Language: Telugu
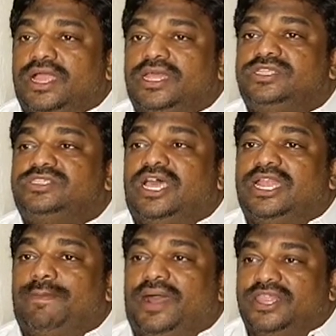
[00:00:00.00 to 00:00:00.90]
అది
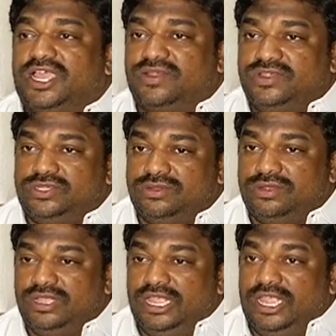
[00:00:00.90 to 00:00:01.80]
చాలా బాధాకర విషయం
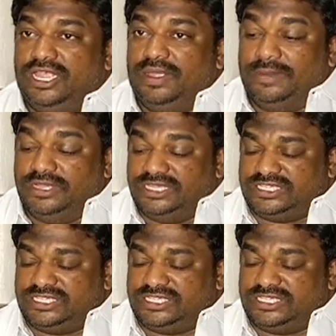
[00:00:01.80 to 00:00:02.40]
ఈ